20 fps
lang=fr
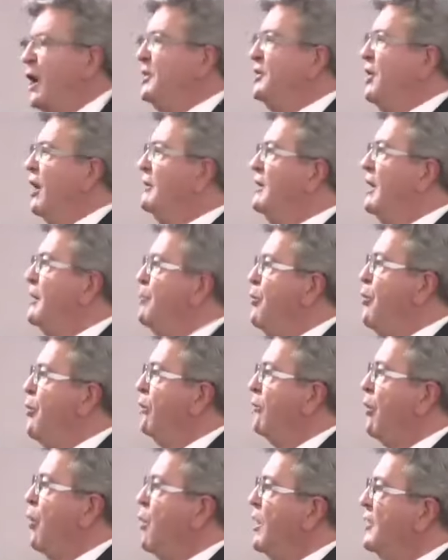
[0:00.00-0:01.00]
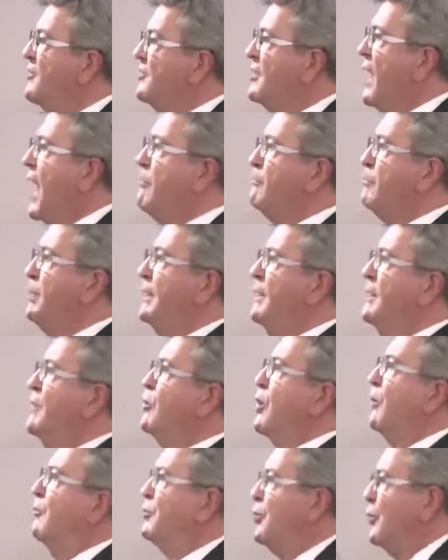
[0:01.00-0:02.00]
dans des boucles WhatsApp,
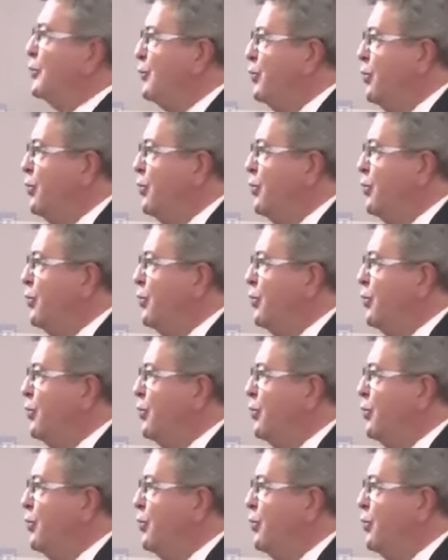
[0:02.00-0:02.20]
comme ce fut